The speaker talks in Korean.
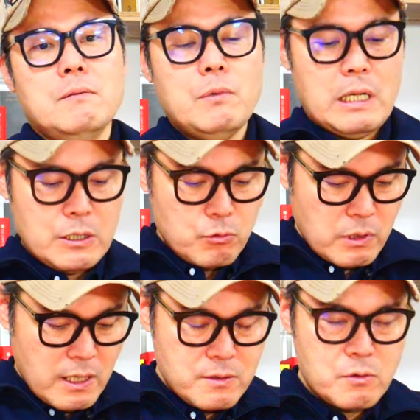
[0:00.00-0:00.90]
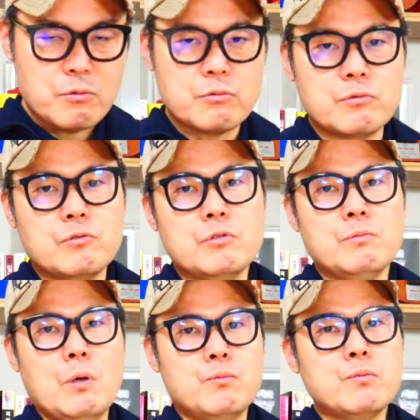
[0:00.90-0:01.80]
뭐 가족 내에서도 그렇고,
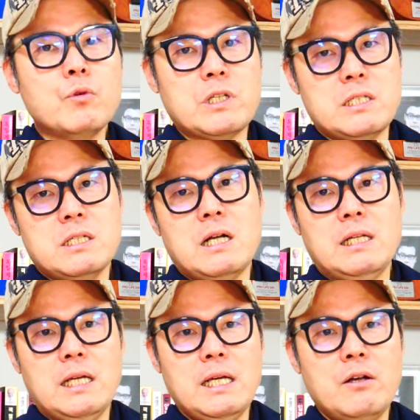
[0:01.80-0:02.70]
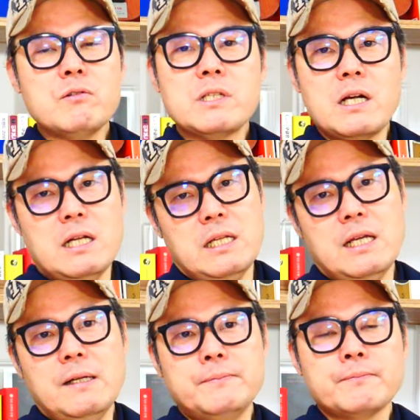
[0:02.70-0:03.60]
뭐 부모 자식 간에, 형제 간에.